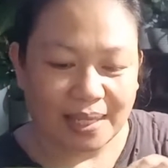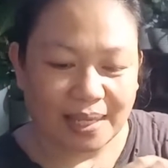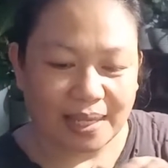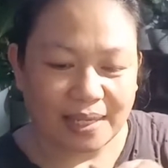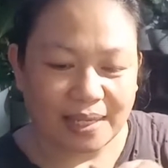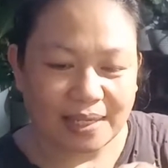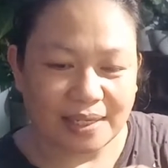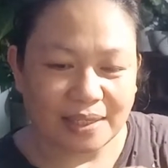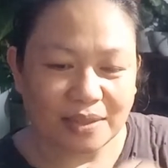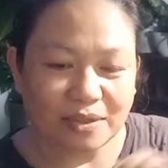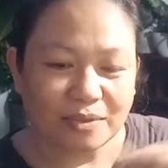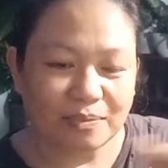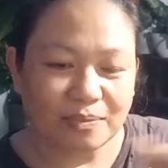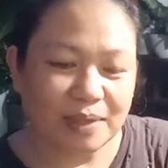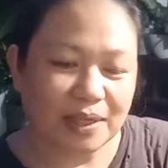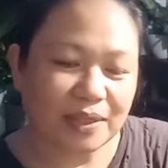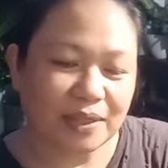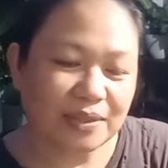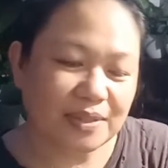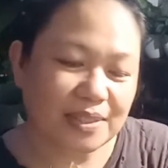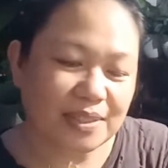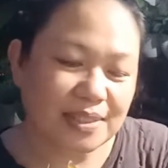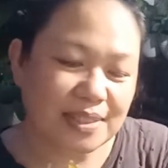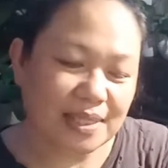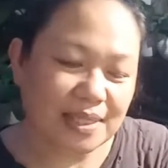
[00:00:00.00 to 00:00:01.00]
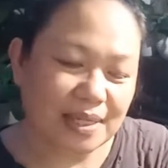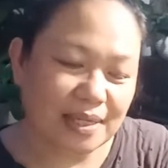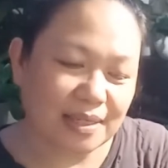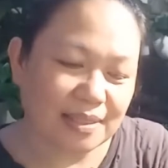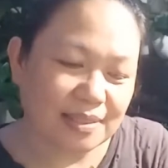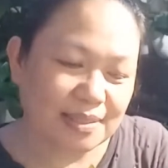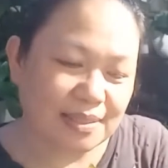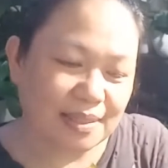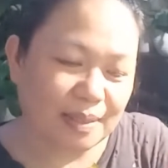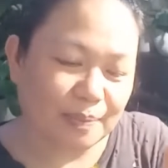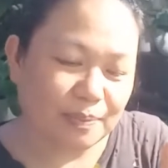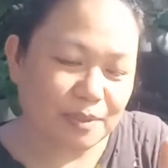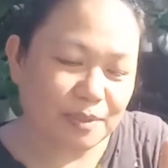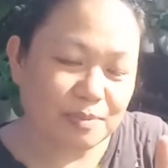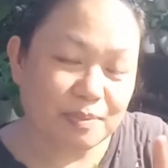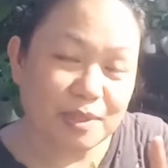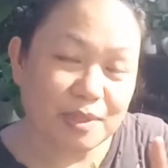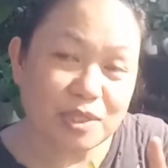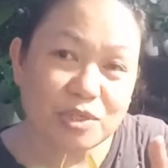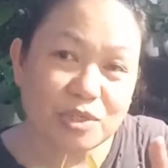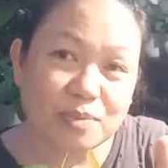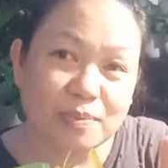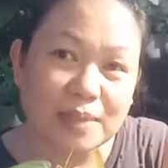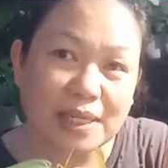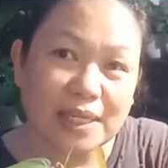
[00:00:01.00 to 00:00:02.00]
Ayan, ito, bago na sila. Tapos,
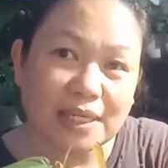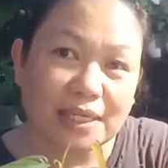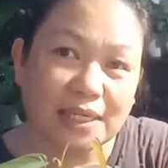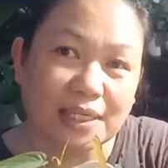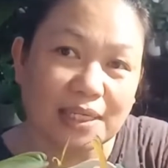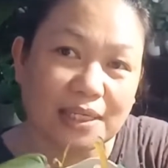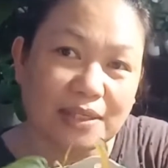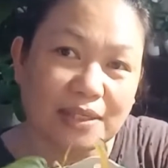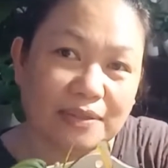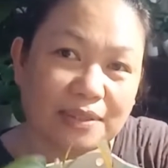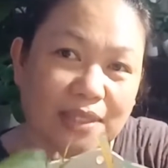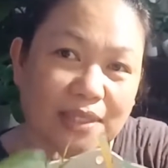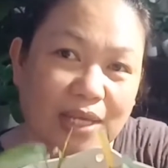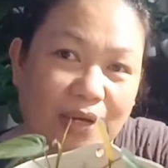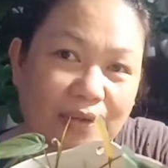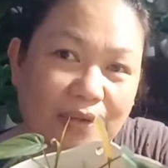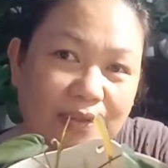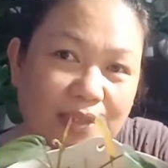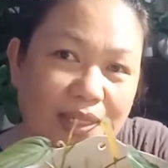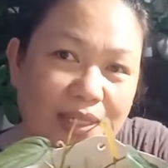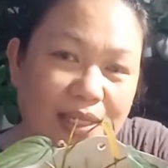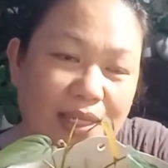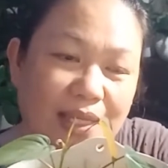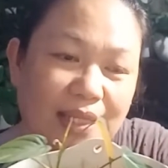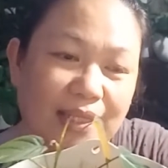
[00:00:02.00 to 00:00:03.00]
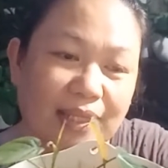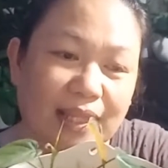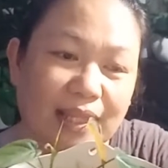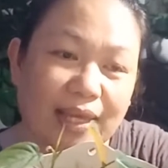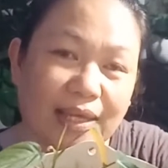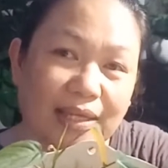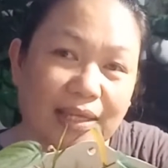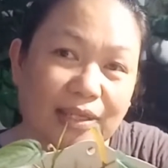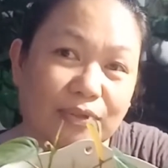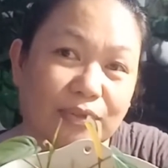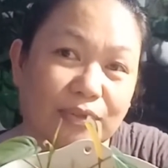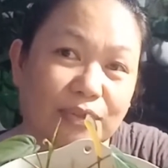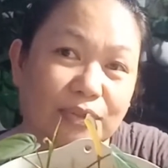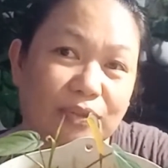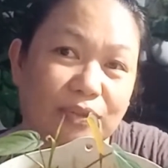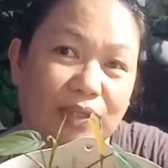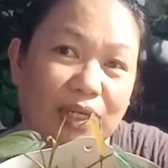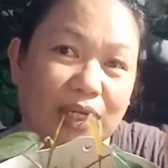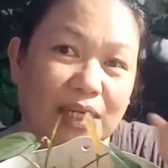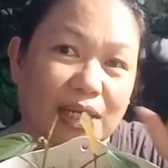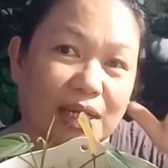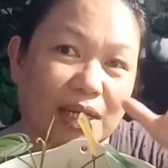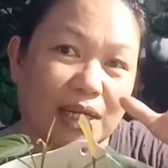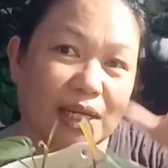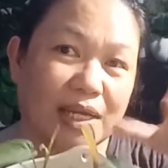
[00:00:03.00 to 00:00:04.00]
medyo malaki na yung dahon nila. Unlike nun yung
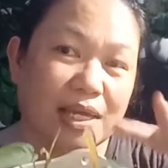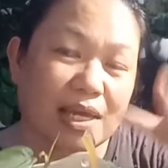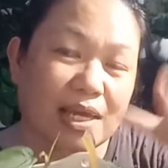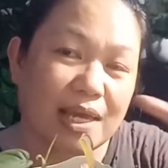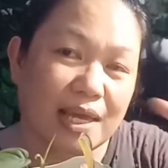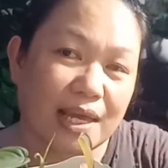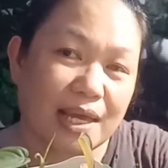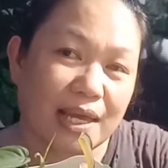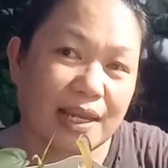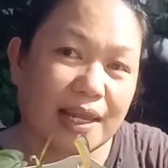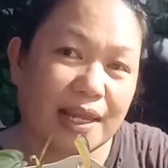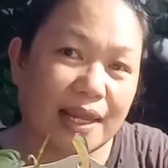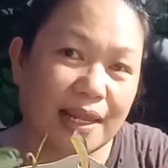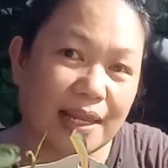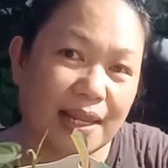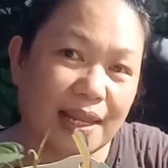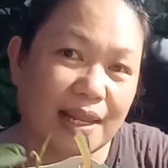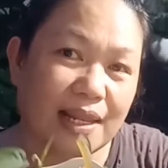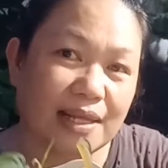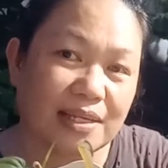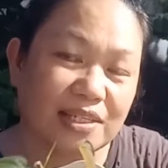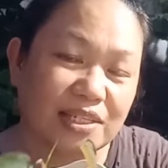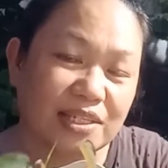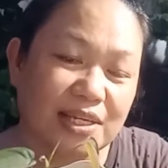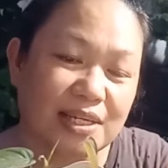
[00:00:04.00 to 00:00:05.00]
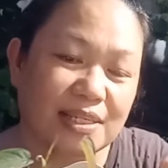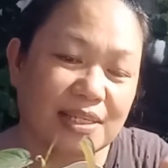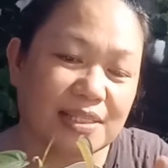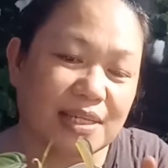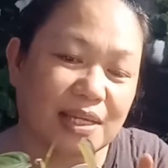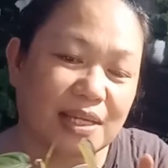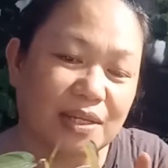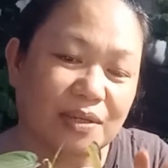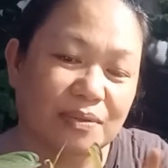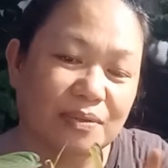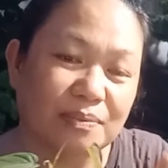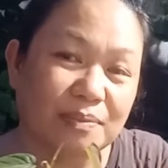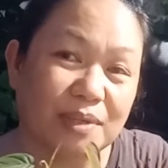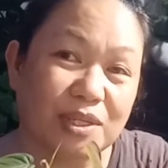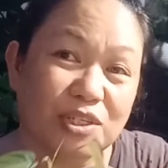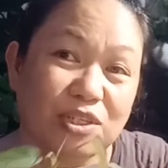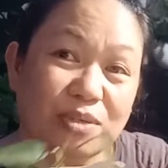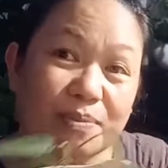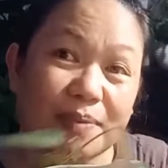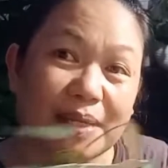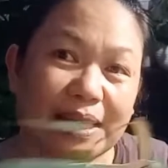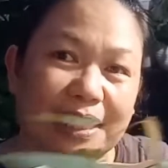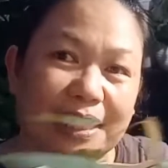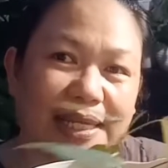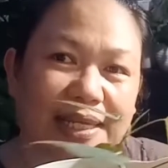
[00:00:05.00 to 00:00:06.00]
nakalaylay lang siya is, ano, medyo
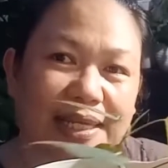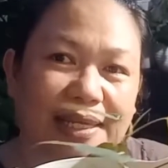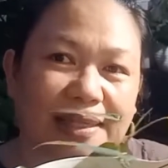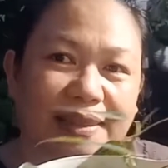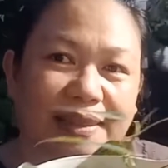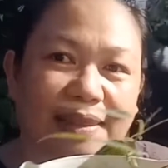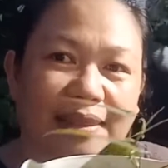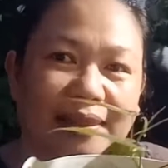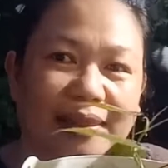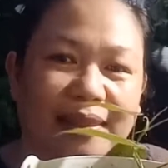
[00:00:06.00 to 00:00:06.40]
maliit.